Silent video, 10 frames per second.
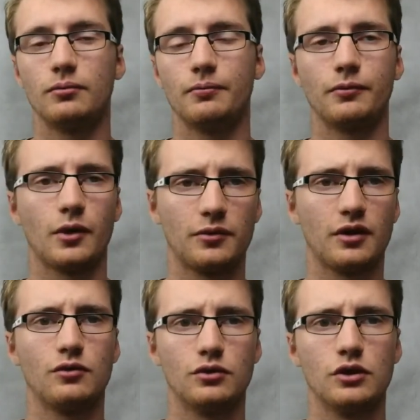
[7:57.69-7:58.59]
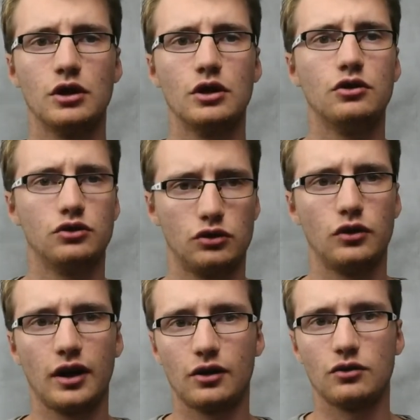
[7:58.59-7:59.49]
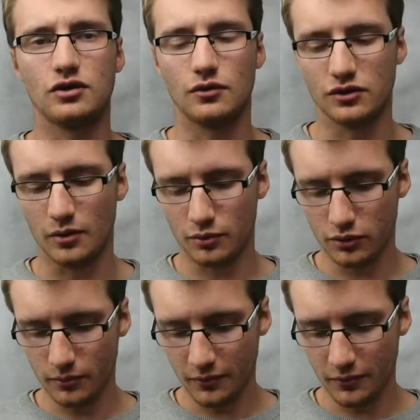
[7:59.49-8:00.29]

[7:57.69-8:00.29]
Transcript: Comme ça, vous, je saurai que ça vous a plu.